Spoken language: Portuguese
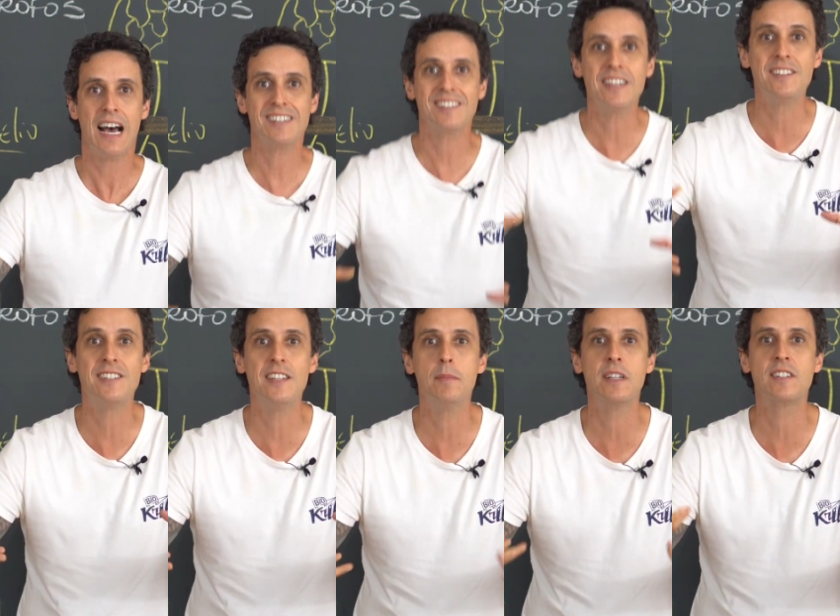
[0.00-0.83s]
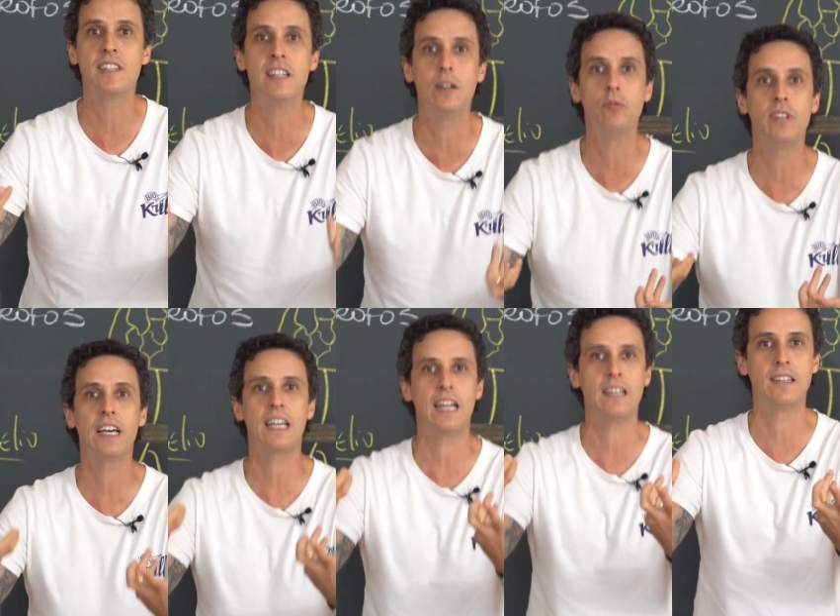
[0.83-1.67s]
as enzimas que irão
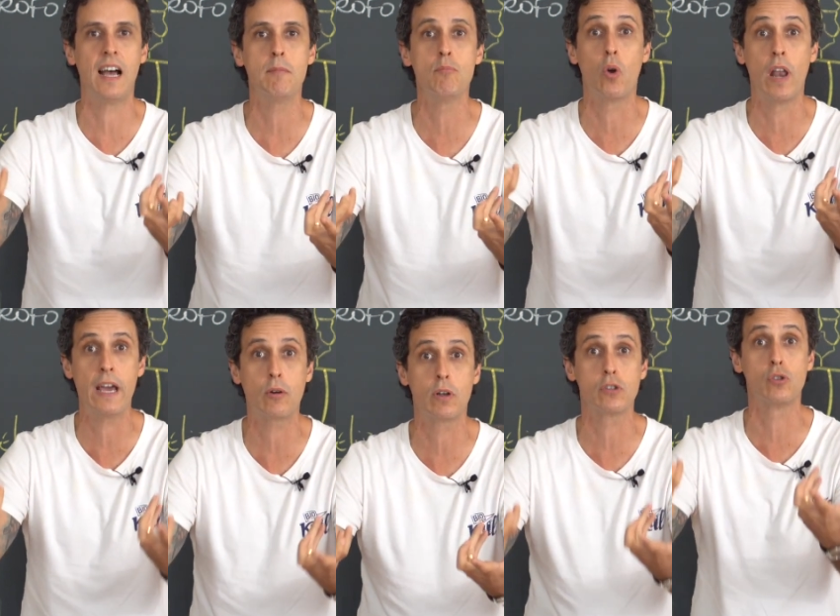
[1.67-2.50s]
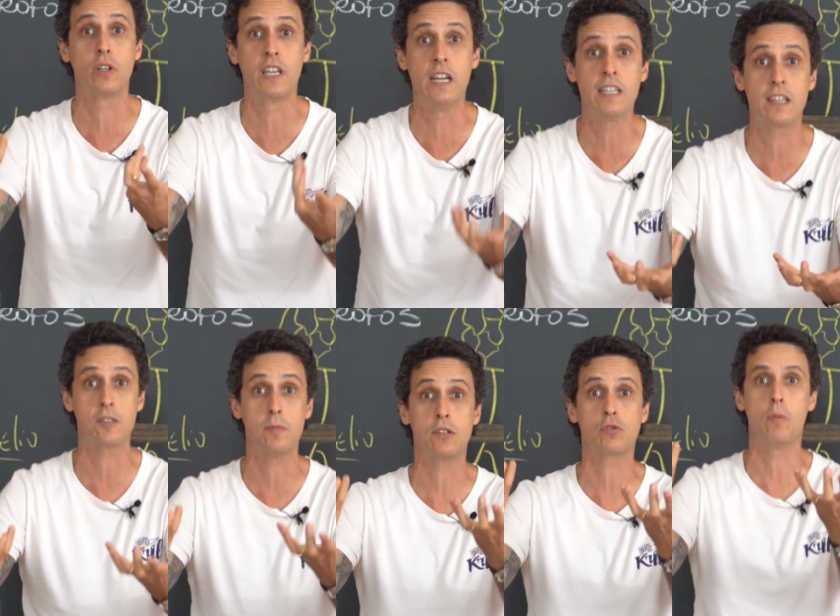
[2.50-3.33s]
degradar moléculas
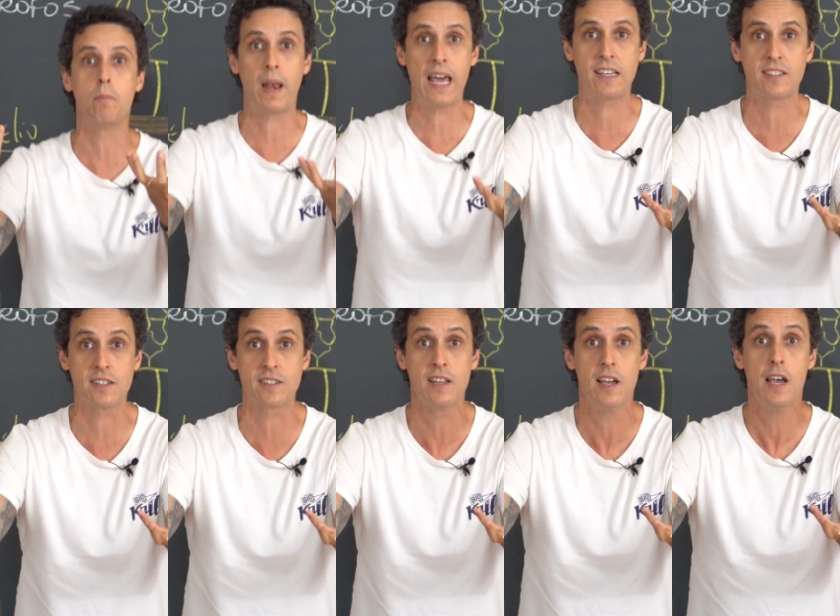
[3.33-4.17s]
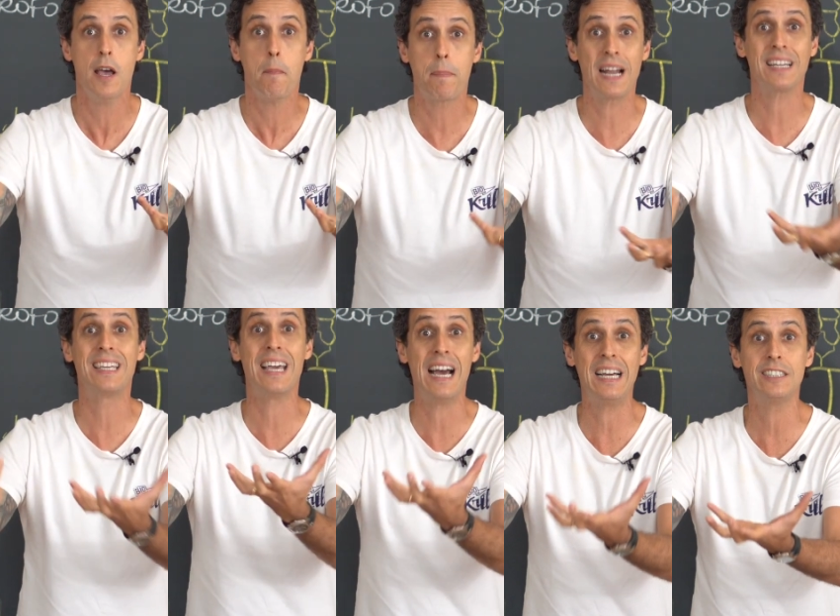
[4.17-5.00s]
orgânicas mais complexas para
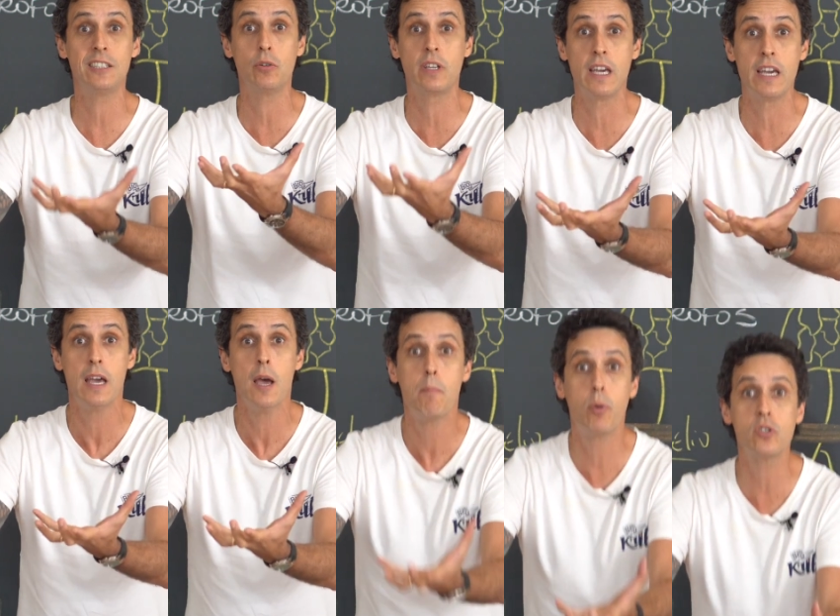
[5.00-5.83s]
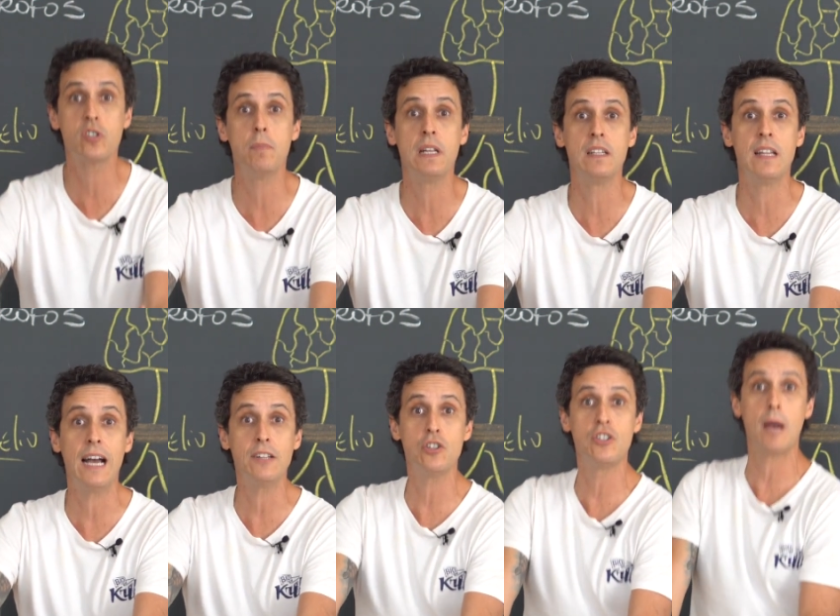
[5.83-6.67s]
que haja o que?
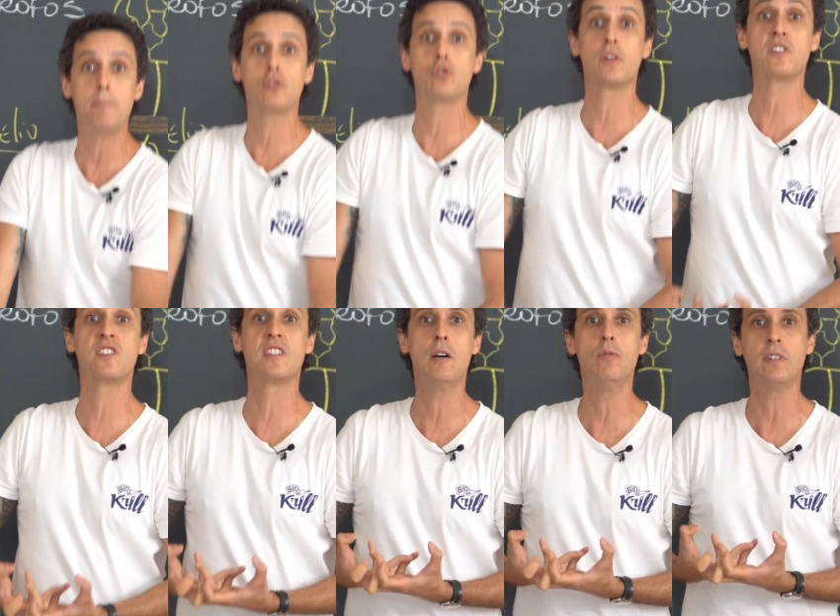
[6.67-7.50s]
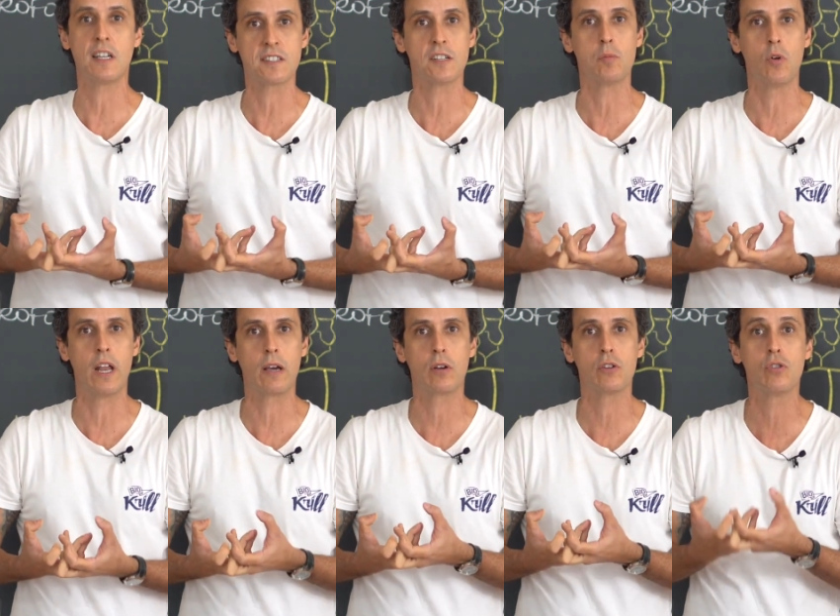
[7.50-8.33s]
Possibilidade de absorção dessas
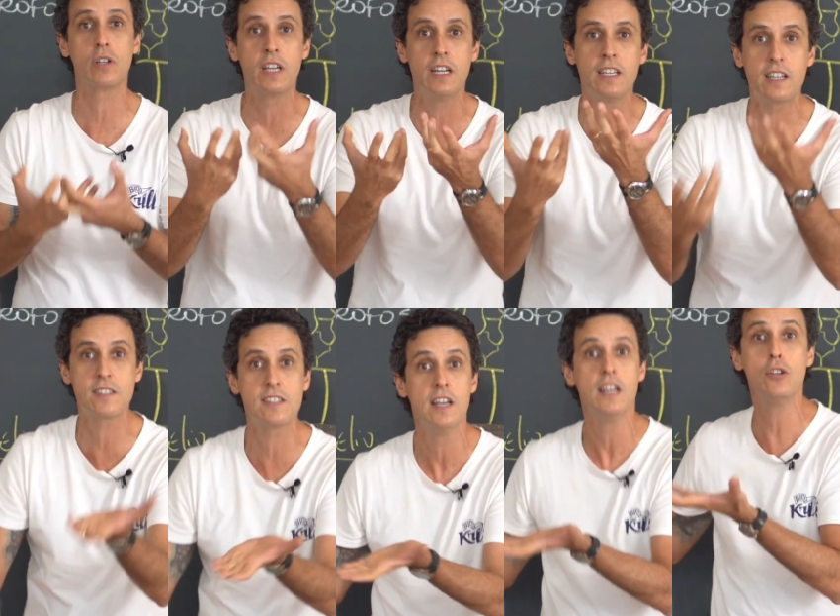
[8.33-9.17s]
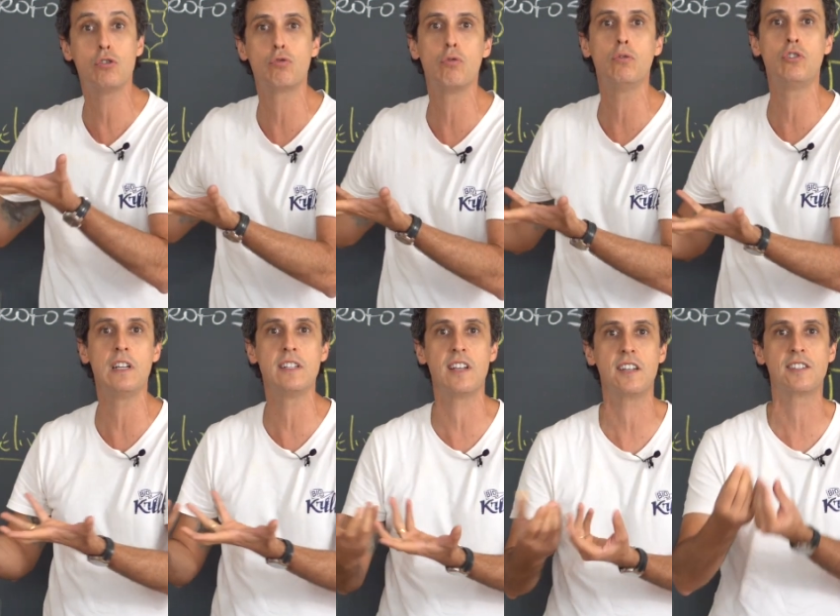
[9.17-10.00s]
moléculas orgânicas e sua
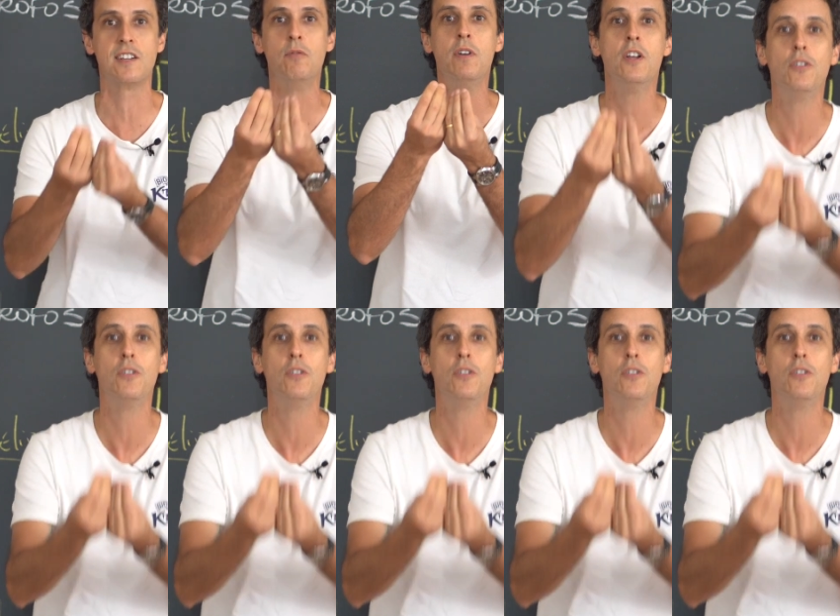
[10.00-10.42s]
utilização